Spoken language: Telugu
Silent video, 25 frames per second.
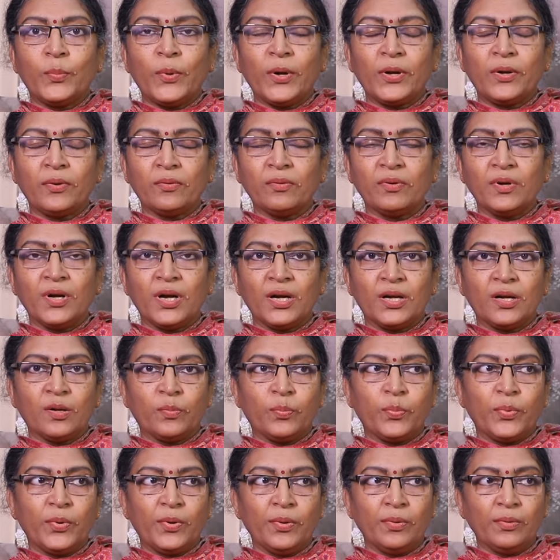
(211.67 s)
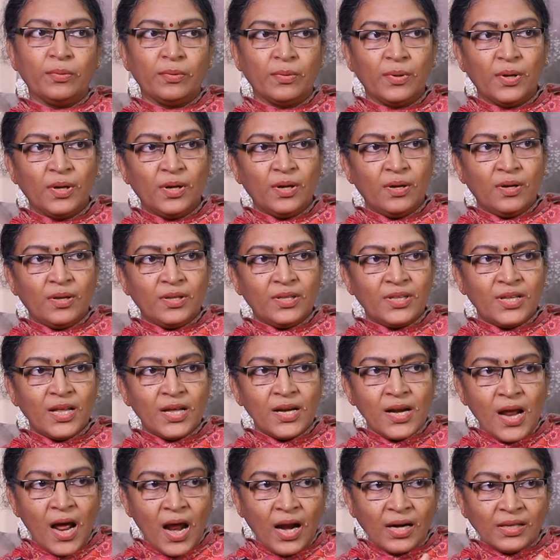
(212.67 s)
పెట్టుకునేటప్పుడు
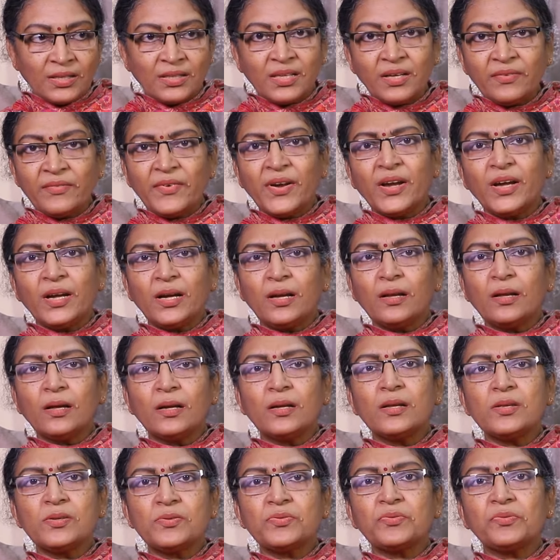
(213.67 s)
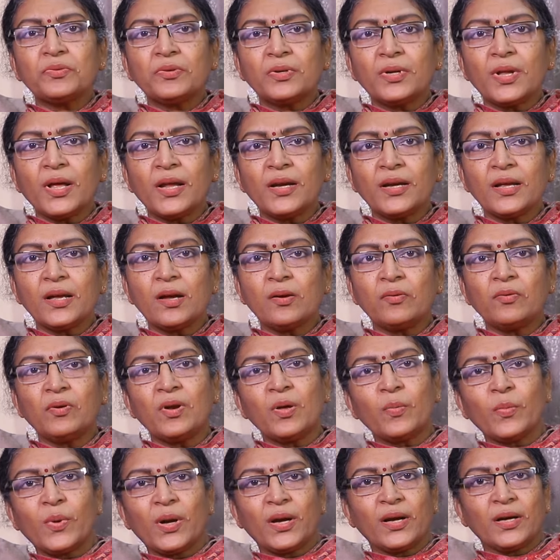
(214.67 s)
దాని అర్థం ఏంటి అని చూడటానికి
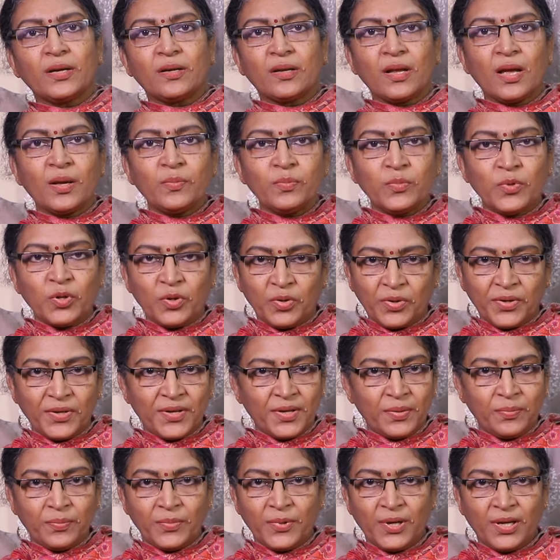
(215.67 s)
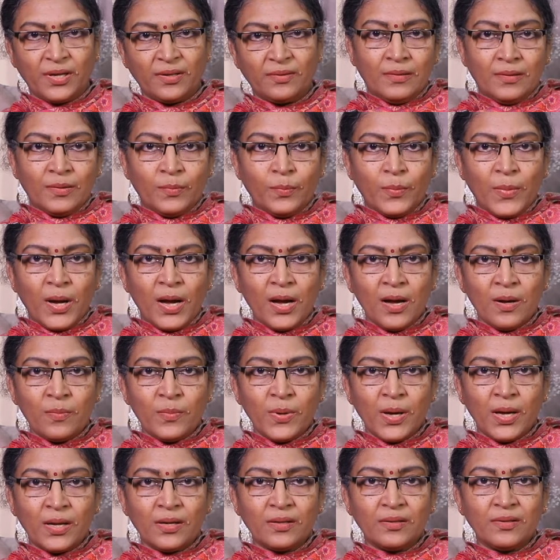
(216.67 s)
కూడా మనకి టైం దొరకటం
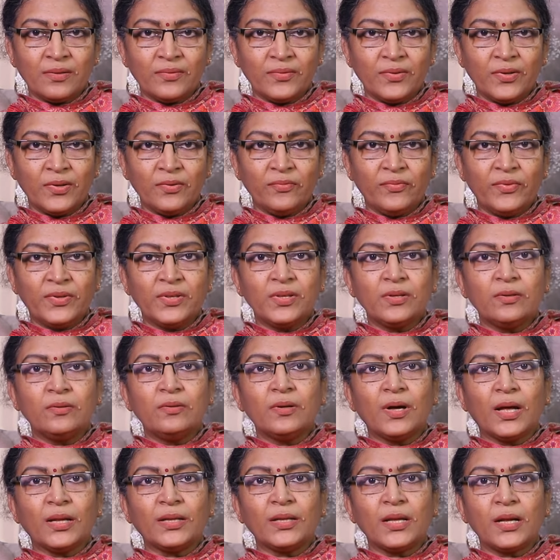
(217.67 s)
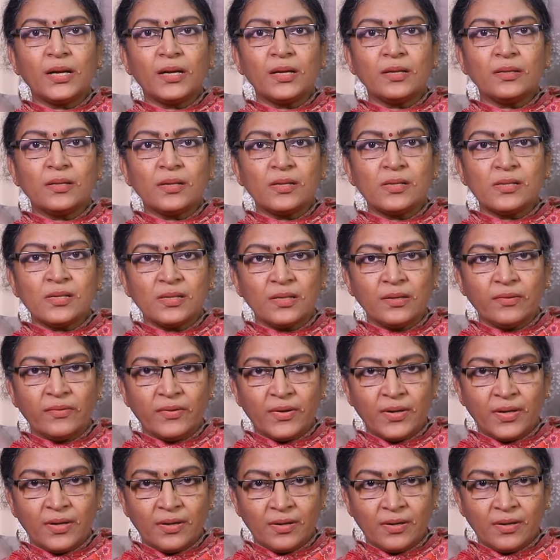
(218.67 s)
మహాభారతంలో విధుడు అందరికీ తెలిసిన